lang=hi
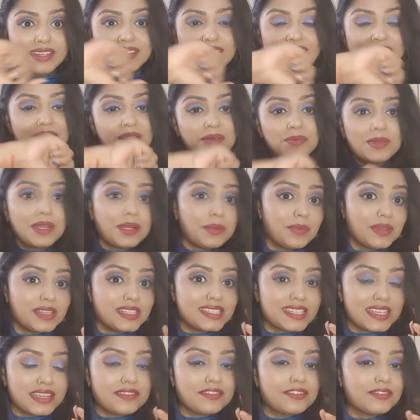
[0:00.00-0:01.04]
कलर है मेरे
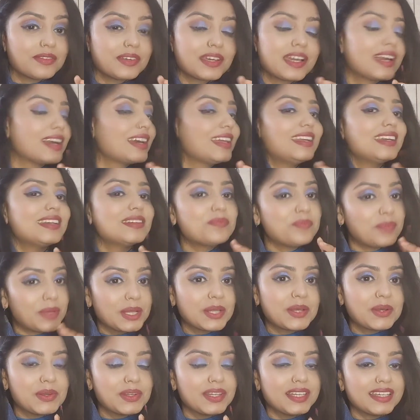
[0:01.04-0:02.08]
पास ये कलर
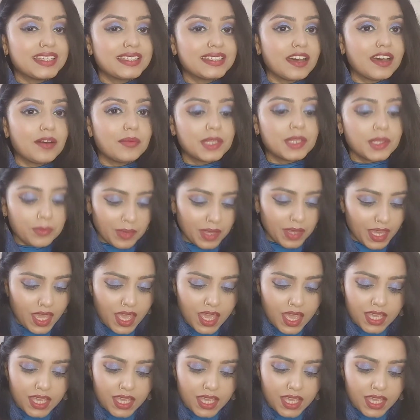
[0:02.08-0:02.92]
बिल्कुल नहीं था मतलब